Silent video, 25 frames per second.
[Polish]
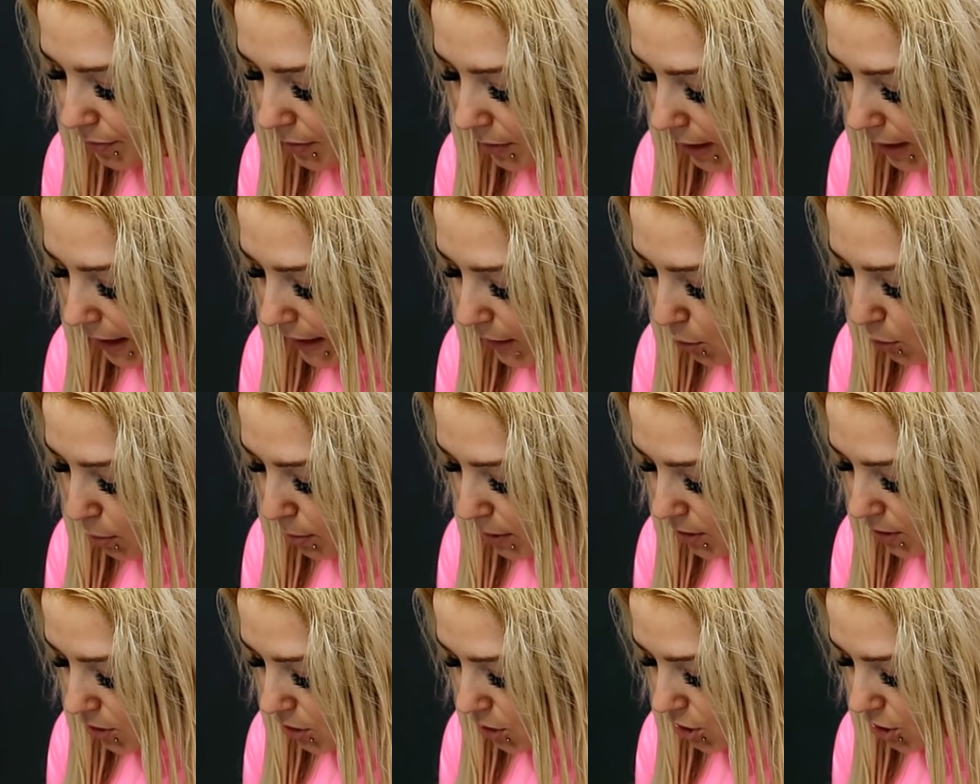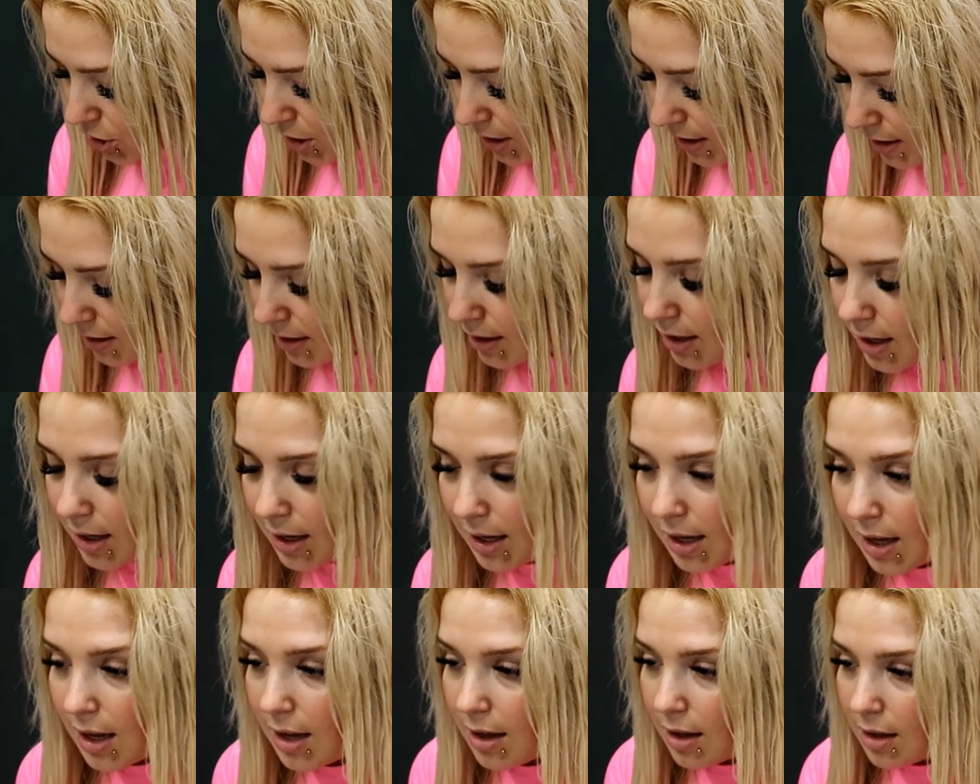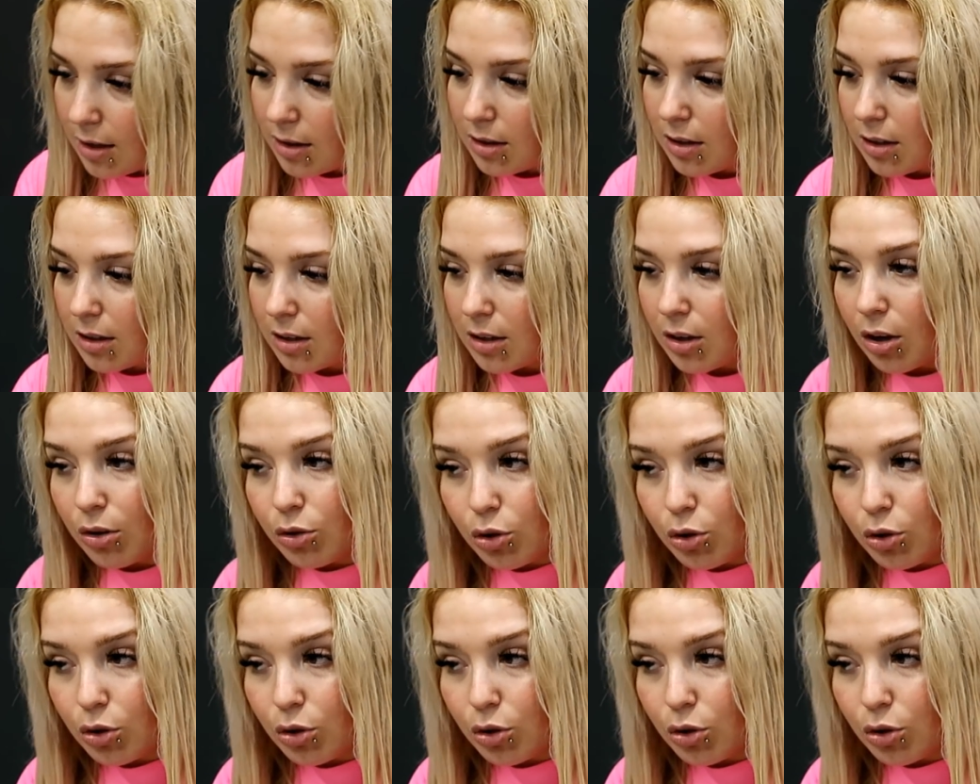Na to będzie szedł y,